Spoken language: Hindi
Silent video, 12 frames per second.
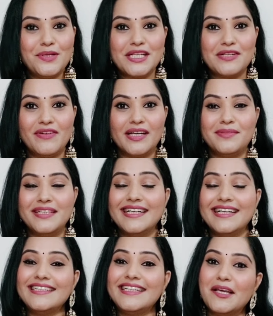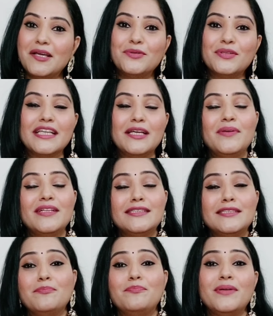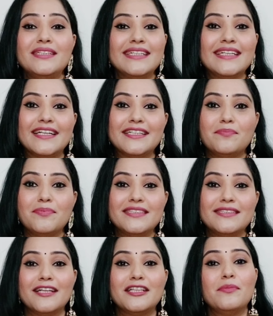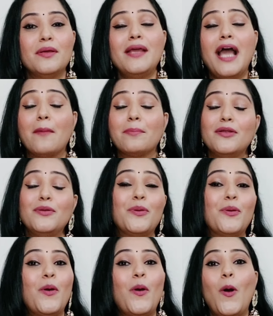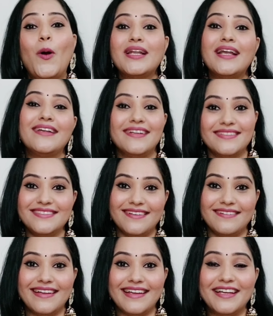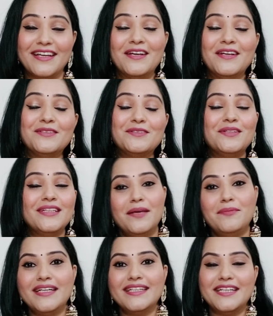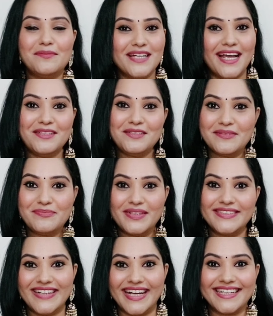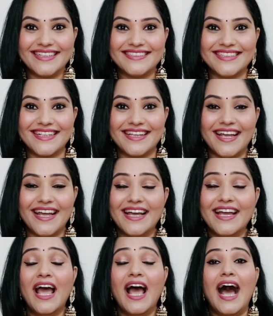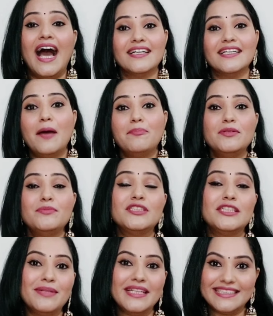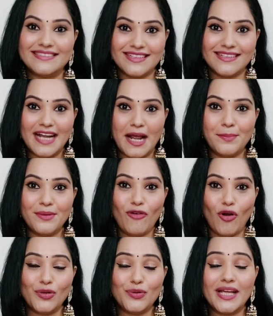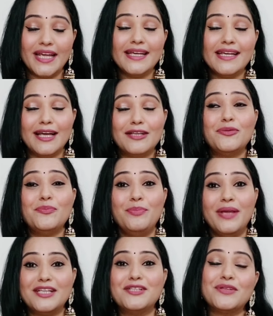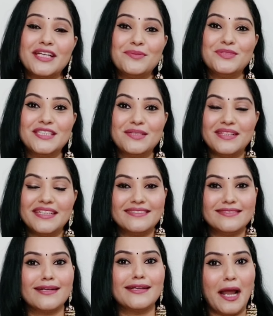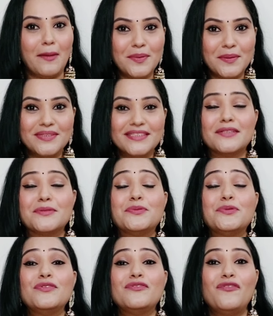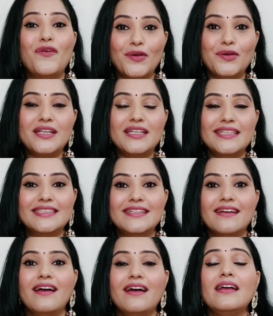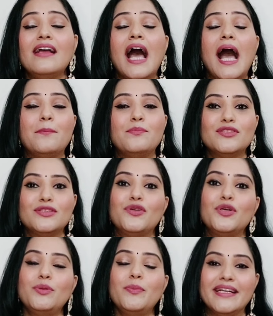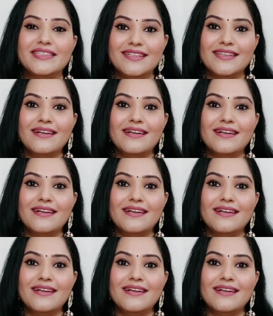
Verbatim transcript: रिक्वायरमेंट नहीं है ये कुर्ती भी सिंपल से गेटअप के साथ में भी आपके लुक को और एनहेंस करेगी तो ये भी अगर आप चाहें तो एक बार ट्राई कर सकते हैं अगर आपने मुझे मेरे इंस्टाग्राम पे फॉलो नहीं किया है तो मेक श्योर sure कि मुझे मेरे इंस्टाग्राम पे भी जरूर फॉलो कर लीजिएगा आप मुझसे कोई भी बातचीत